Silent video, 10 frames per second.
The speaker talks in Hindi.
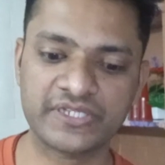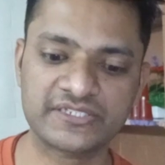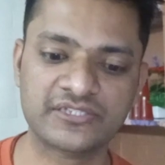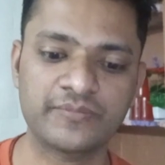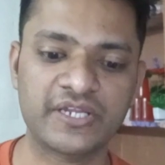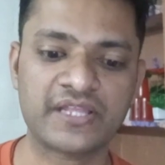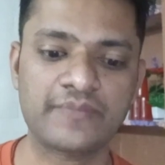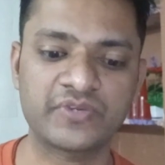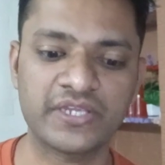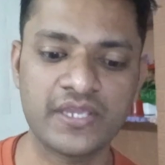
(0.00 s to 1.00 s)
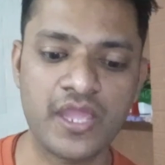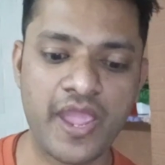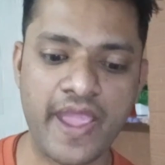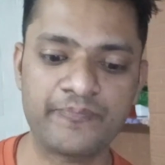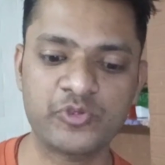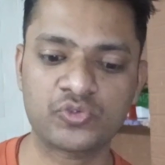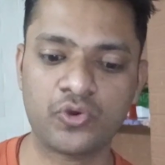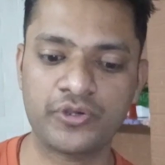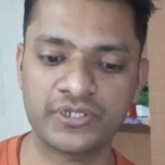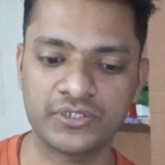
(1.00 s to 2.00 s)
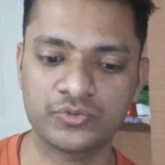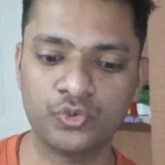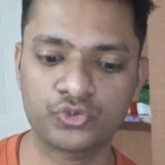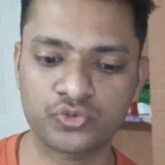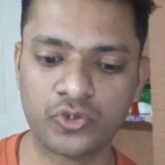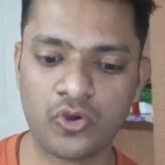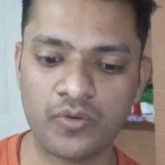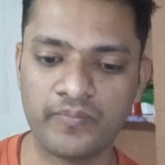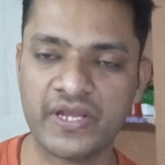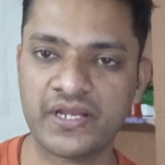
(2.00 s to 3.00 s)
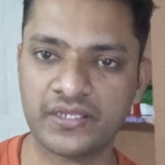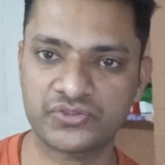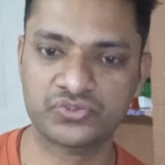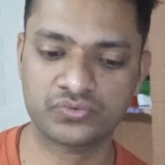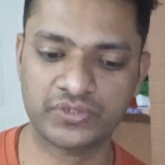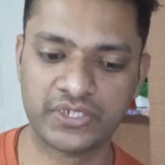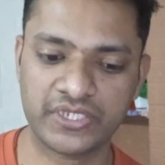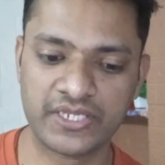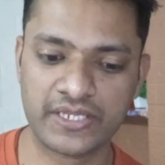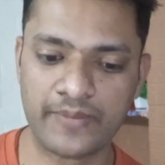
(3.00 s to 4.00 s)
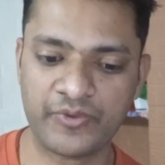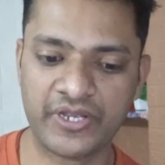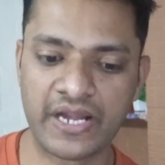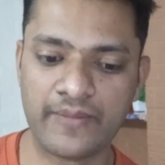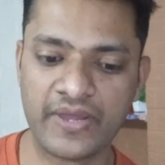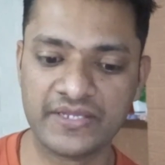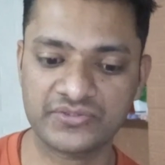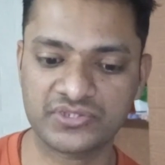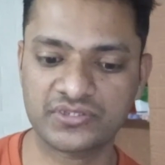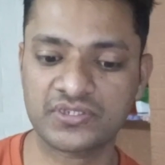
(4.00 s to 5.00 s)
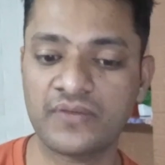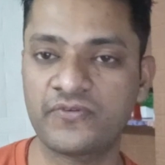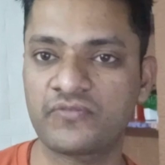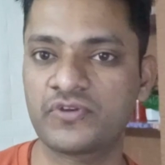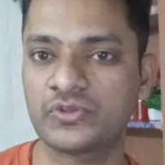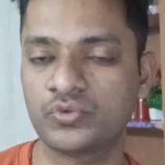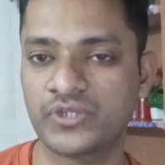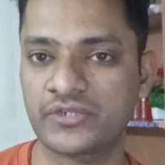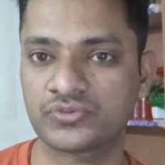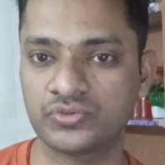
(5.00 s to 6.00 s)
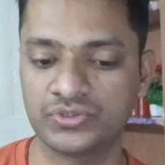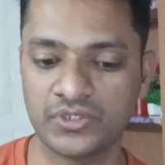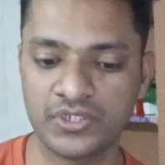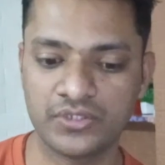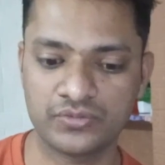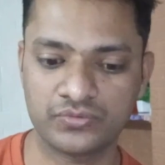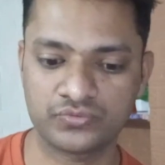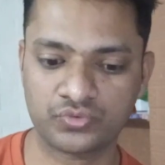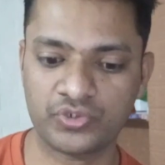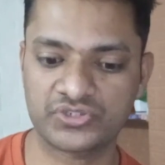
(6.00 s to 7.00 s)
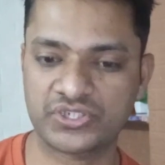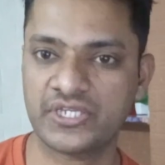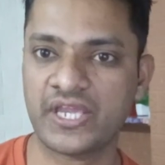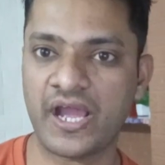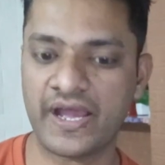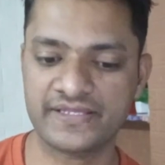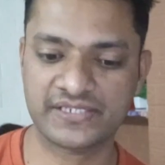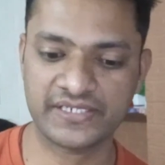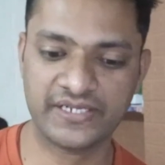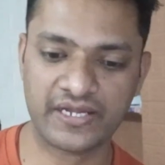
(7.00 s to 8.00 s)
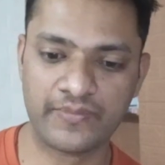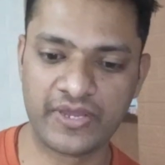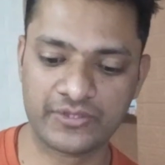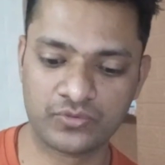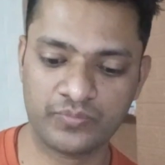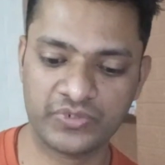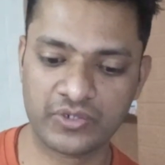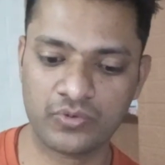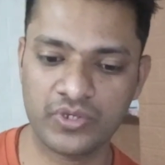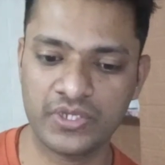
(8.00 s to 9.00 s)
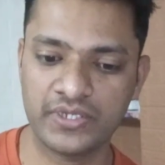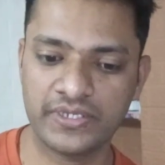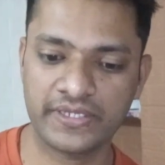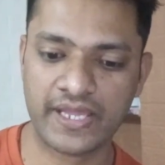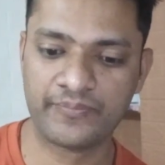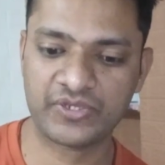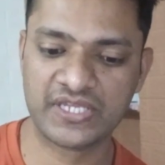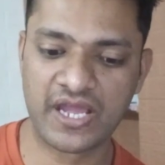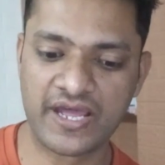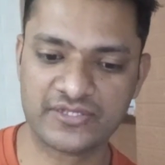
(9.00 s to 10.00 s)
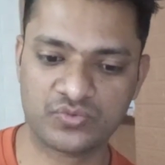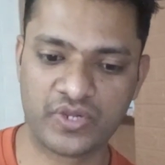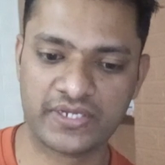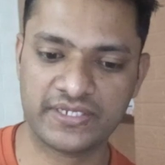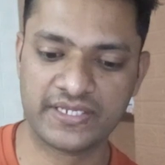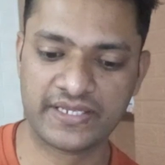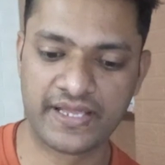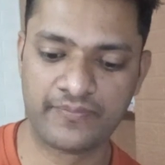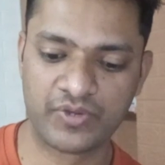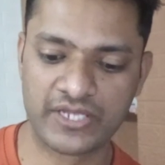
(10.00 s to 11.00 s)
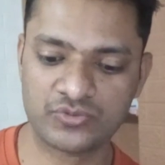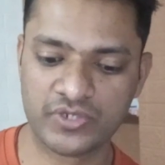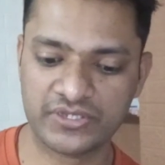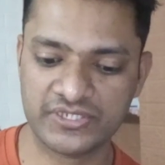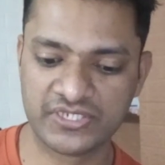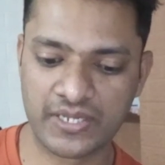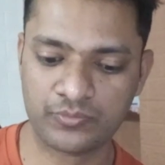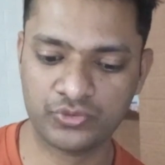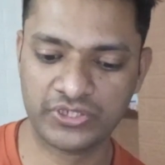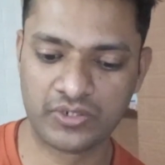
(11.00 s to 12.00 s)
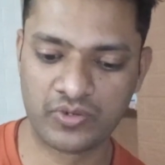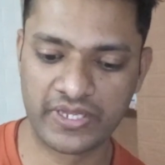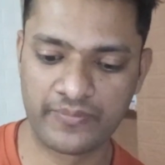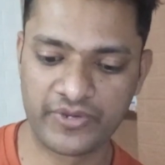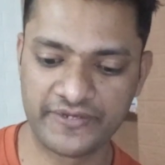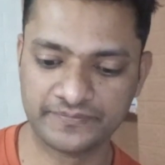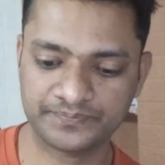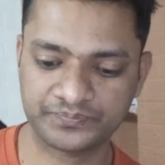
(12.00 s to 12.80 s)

पर देखते हैं मेरे सामने एपिसोड 209 मन अति सुंदर ठीक है यहाँ पर ड्रामा 17 फरवरी 2024 चौबीस ठीक है आज का ये ड्रामा है तो देखो यहाँ पर ये आ चुका है ठीक है यहाँ पर आ चुका है नीचे आपको दिख रहा होगा यहाँ पे